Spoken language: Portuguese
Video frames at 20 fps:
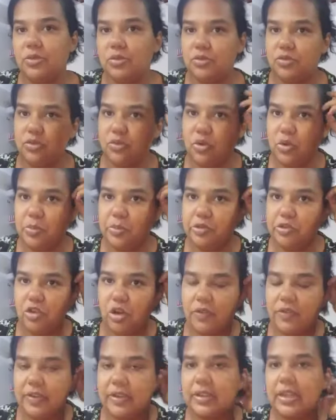Dos grupos
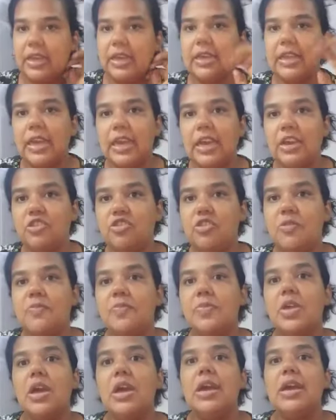jovens aqui da igreja.
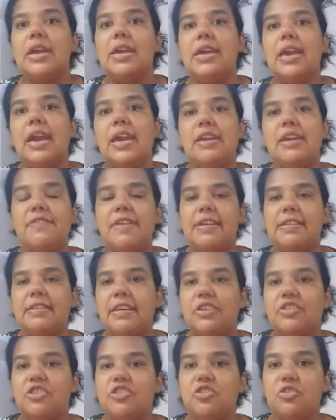E aí vai
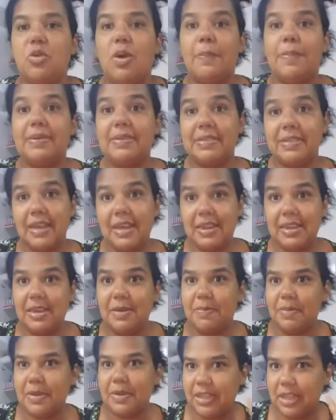ser, gente, numa
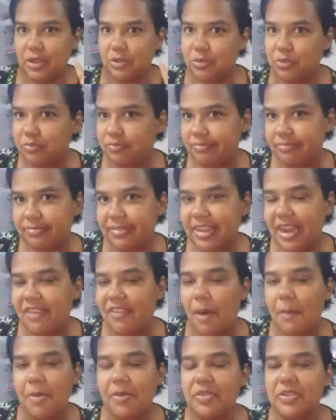pizzaria. Pretendo
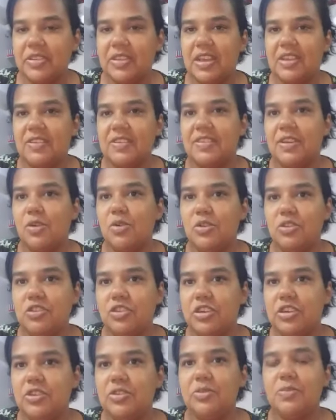gravar para vocês. Vai ser
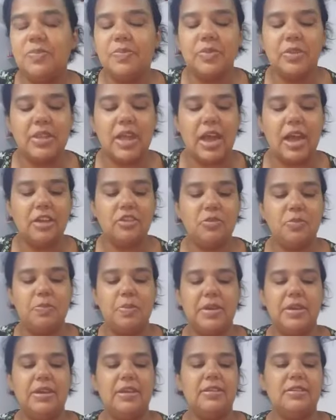rodízio, tá? De
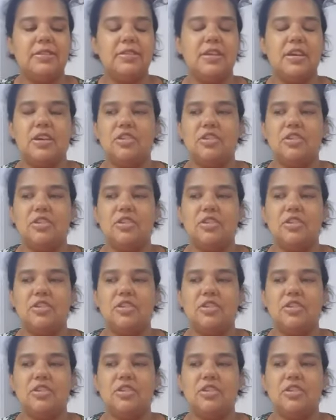pizza.